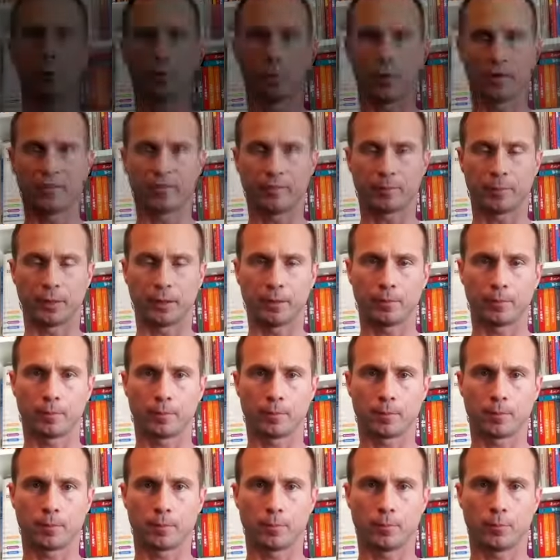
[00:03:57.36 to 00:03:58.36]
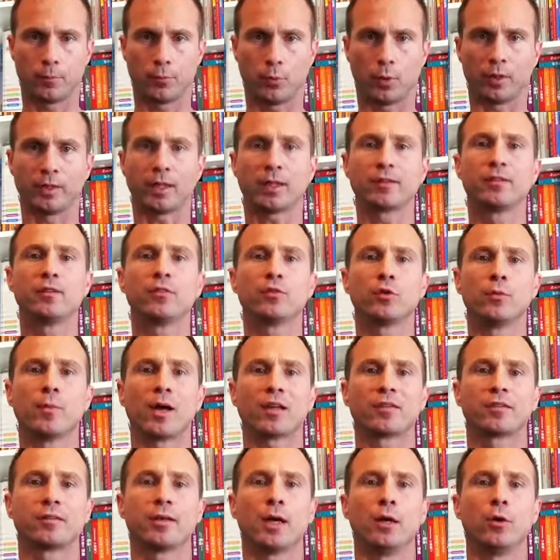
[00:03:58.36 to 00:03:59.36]
respect. Pour un artiste
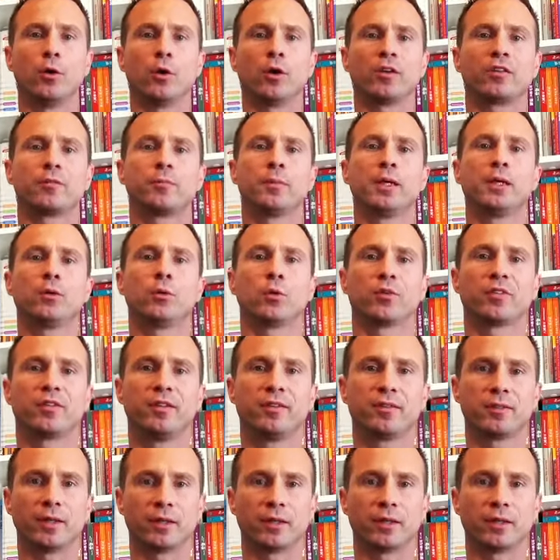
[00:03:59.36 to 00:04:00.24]
martial, le respect consiste à